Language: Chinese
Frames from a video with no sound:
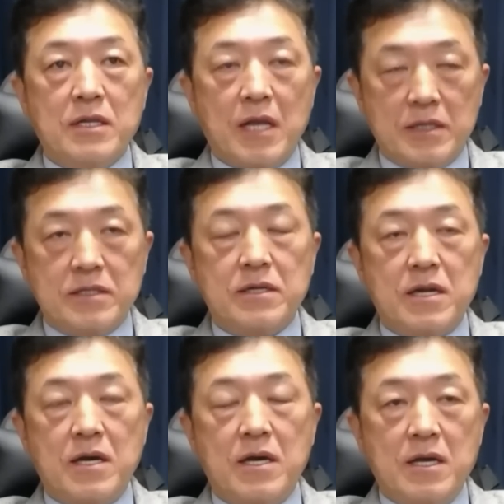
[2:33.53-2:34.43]
但是
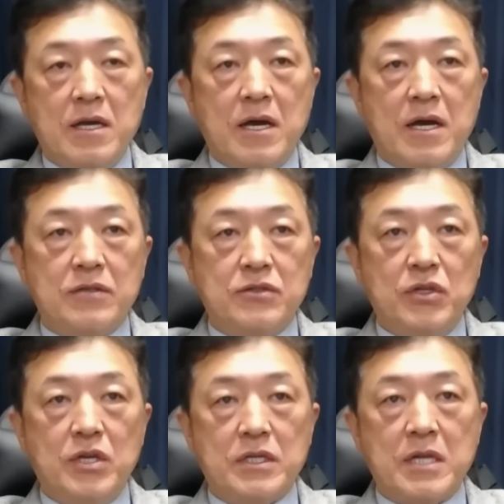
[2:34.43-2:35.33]
呢，呃，
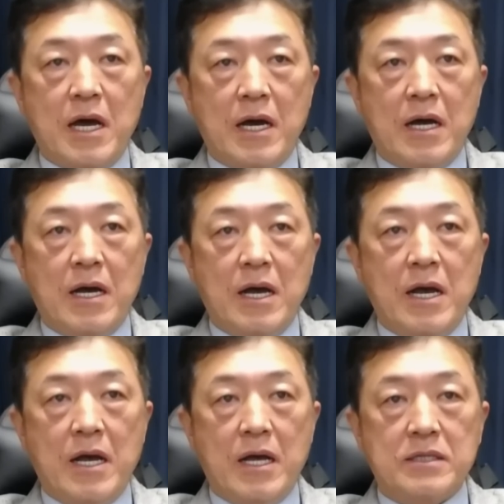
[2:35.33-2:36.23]
具体上，
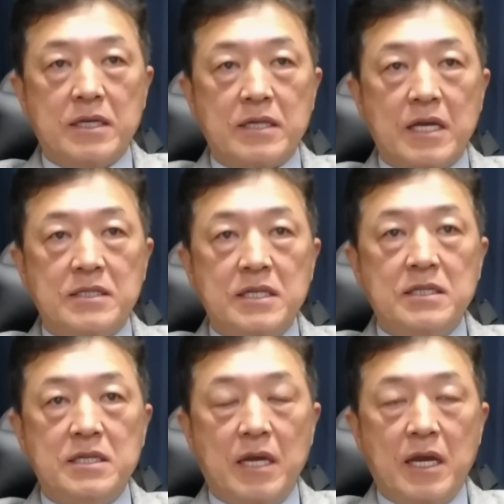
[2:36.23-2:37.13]
呃，现在
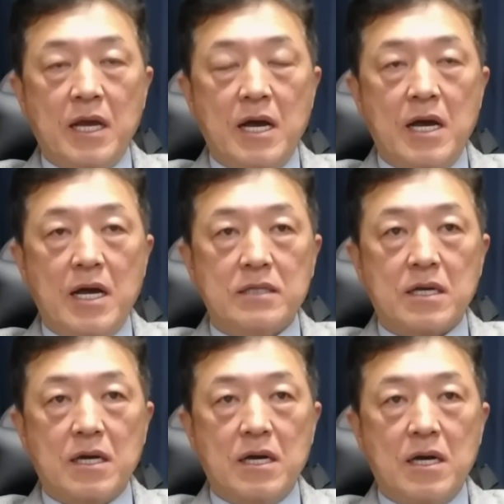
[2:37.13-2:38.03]
进行，呃，
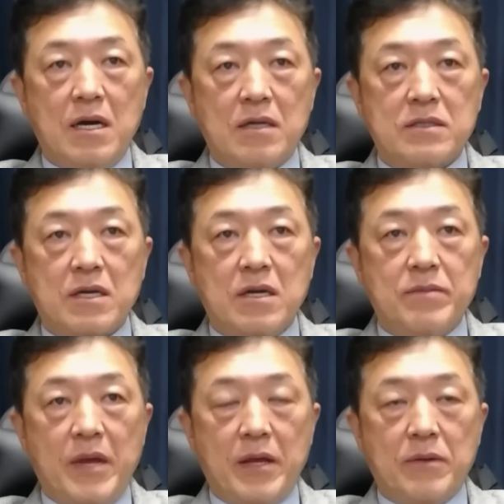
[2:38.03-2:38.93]
这个这
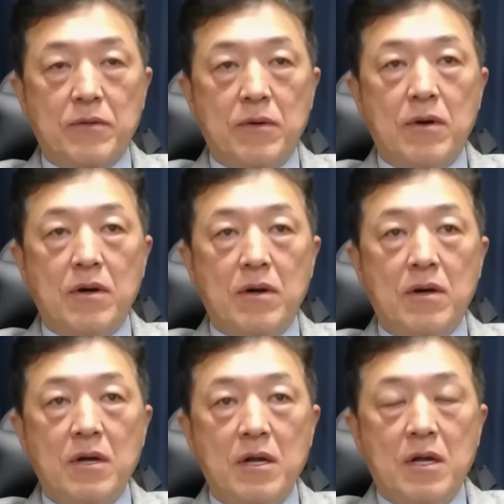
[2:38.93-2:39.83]
个美
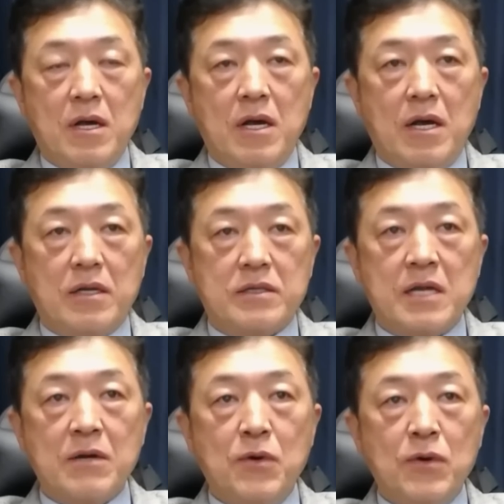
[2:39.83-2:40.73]
国呃
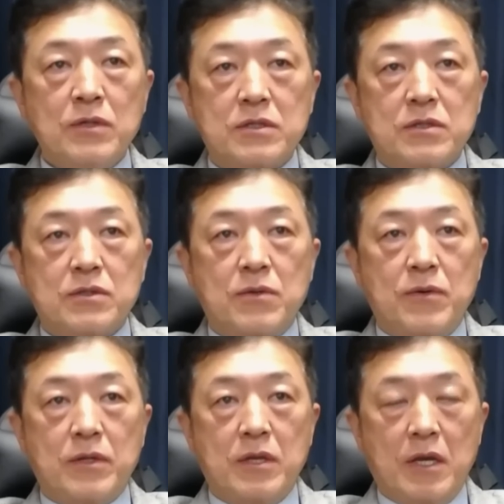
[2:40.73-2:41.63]
商空的这
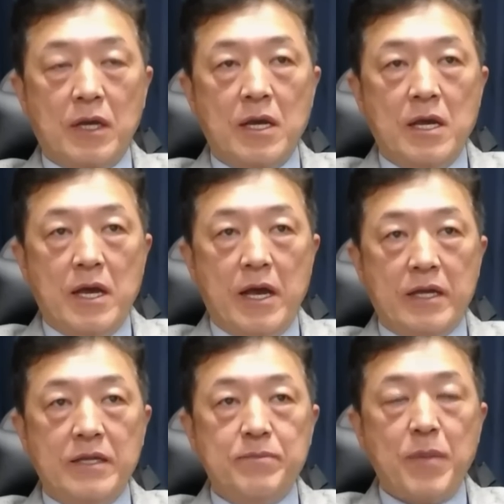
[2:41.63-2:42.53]
种问题，
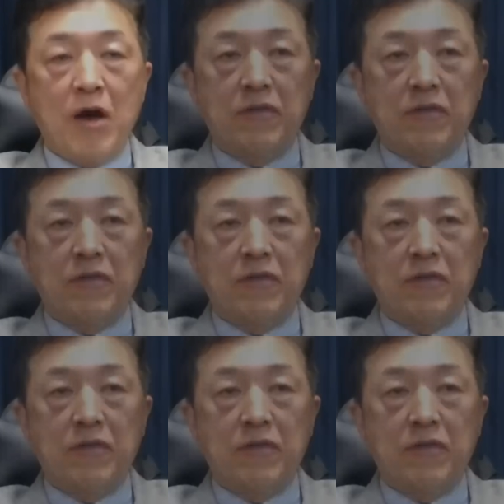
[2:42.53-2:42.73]
呃，一爆